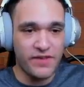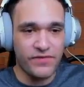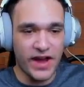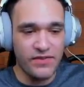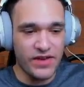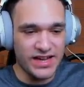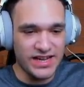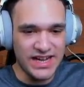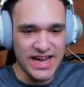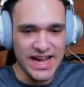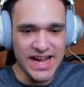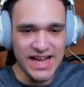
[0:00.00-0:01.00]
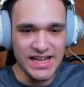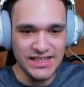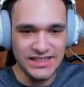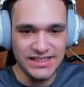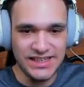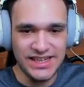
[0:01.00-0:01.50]
vai, vai. Ah,
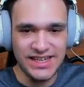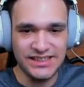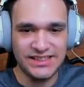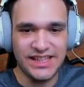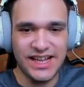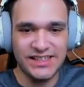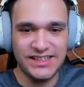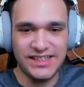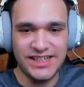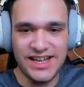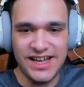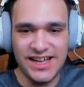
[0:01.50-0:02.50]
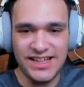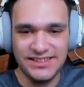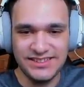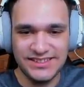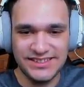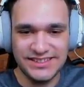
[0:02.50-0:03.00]
eita,
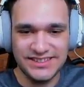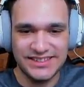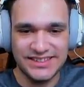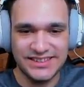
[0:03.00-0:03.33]
é.